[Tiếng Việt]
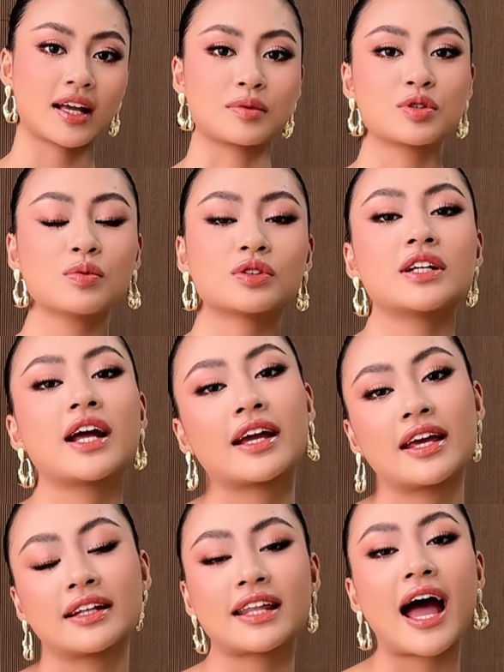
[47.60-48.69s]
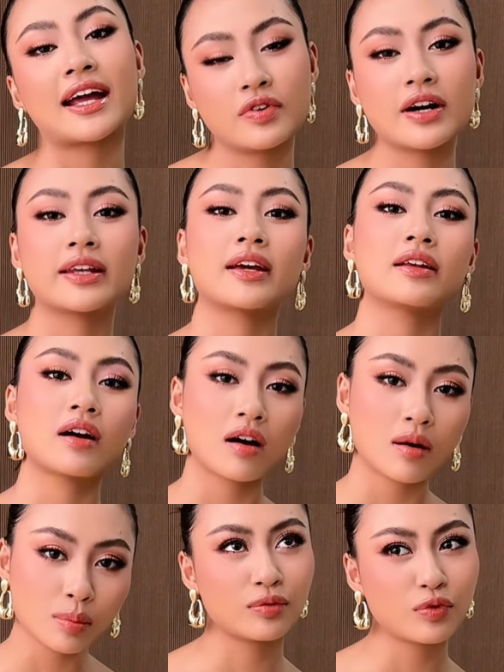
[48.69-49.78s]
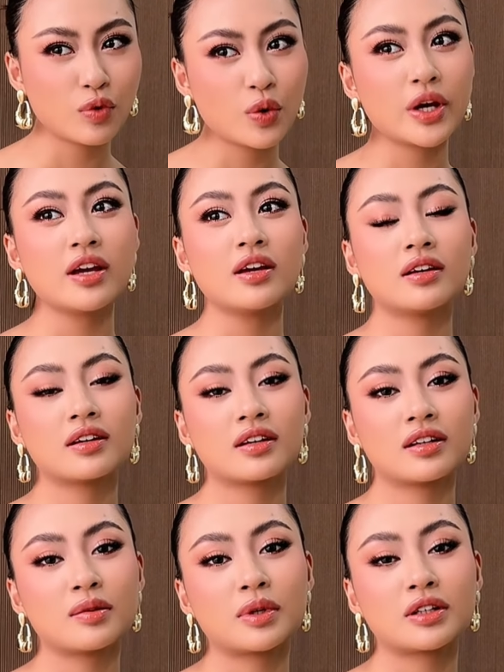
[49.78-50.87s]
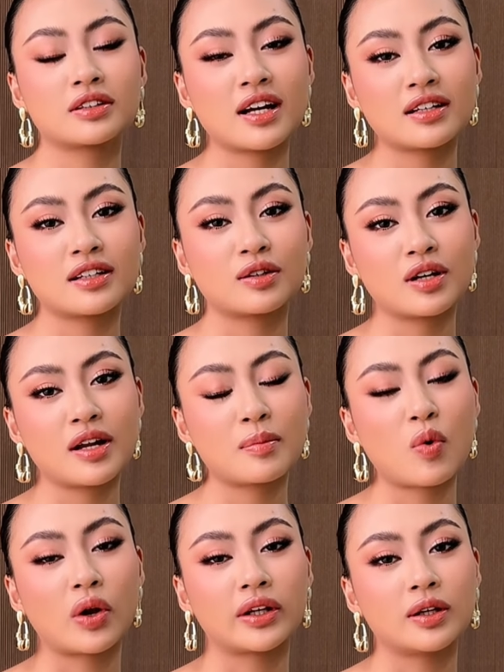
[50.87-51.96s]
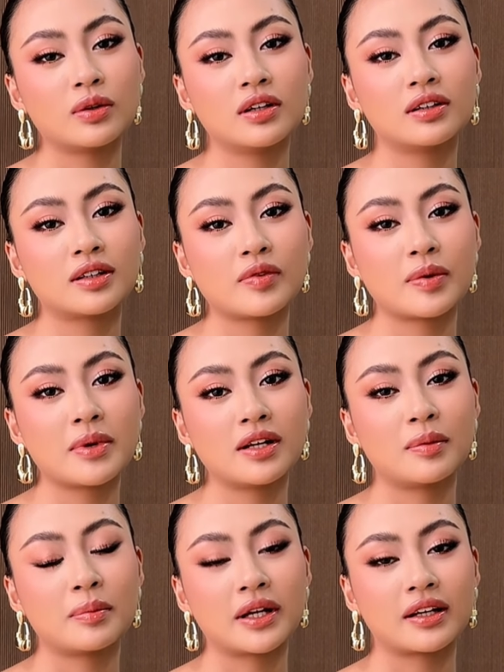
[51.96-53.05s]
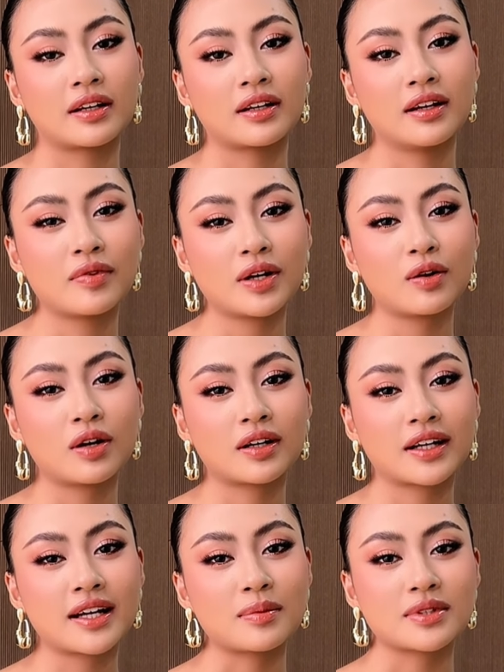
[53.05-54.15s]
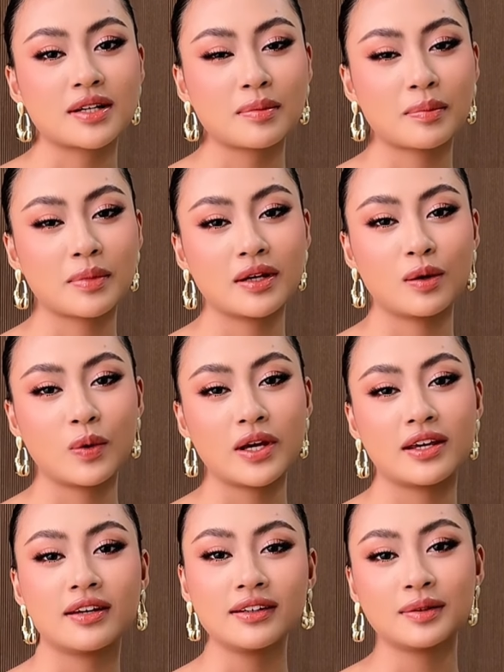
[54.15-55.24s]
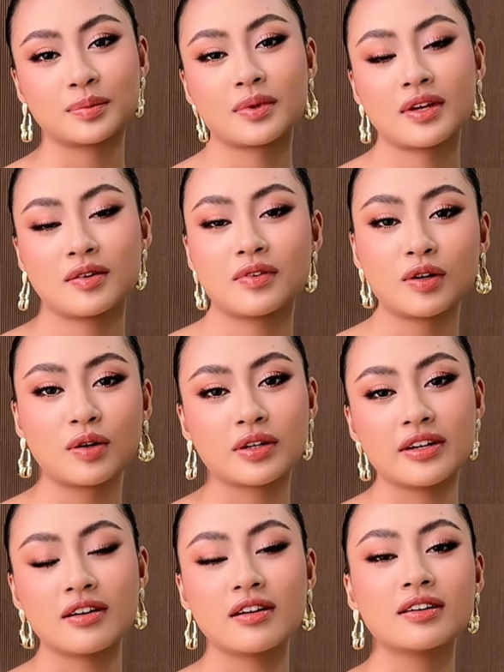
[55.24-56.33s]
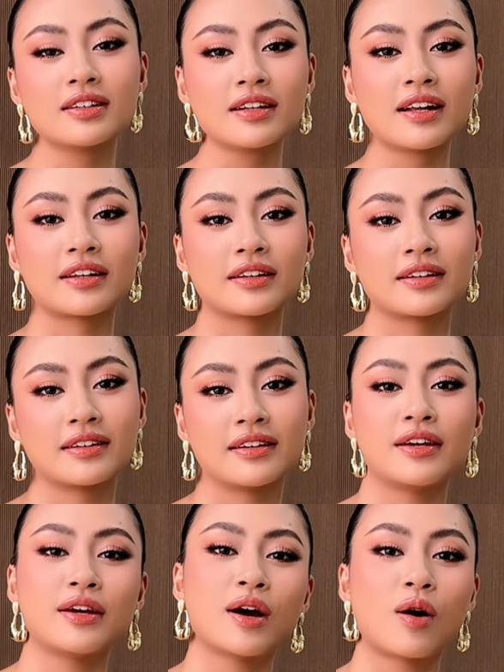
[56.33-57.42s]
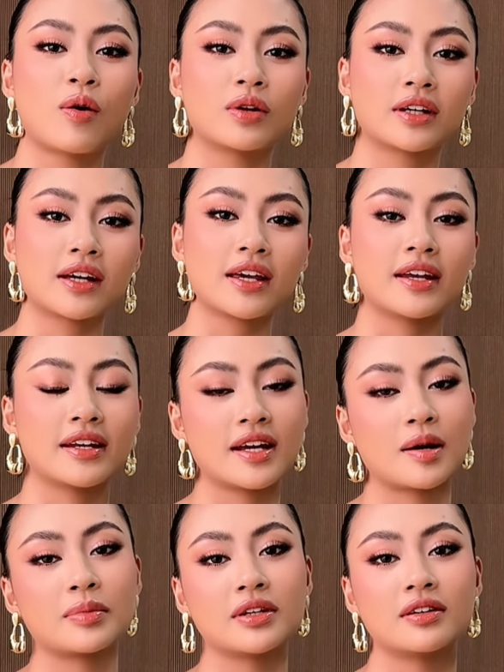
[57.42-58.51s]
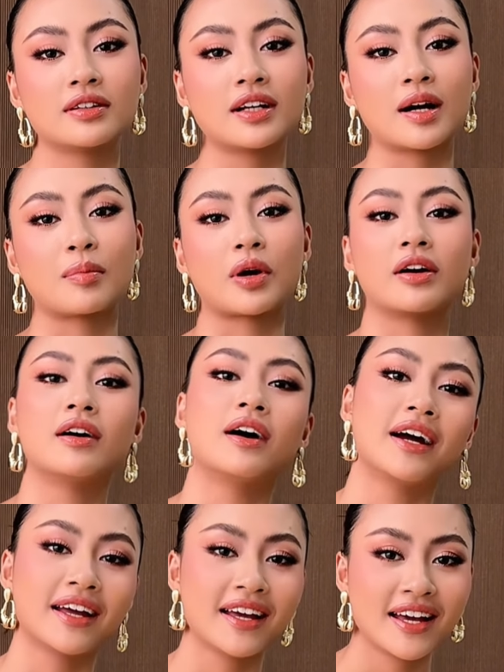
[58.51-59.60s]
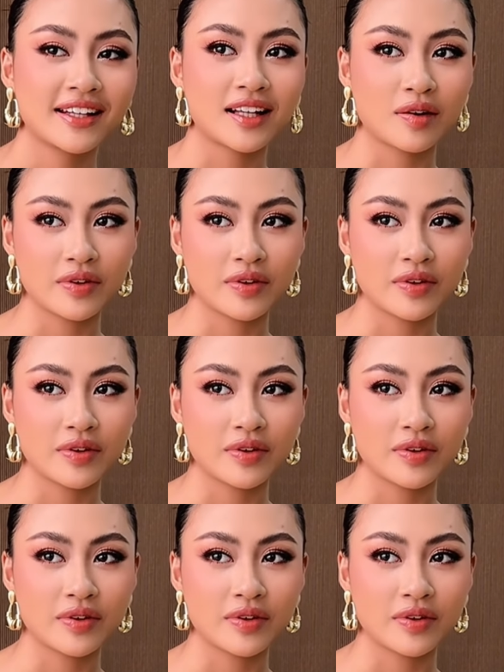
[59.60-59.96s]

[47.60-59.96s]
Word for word: cảm xúc của Xuân Hạnh hiện tại vừa nhẹ nhõm vui nhưng mà thực ra thì nó lại buồn nhiều hơn tại vì bây giờ mình vẫn còn cái cảm giác mà bị lụy á vẫn còn nhớ rất là nhiều những cái kỷ niệm nhớ tất cả mọi người tại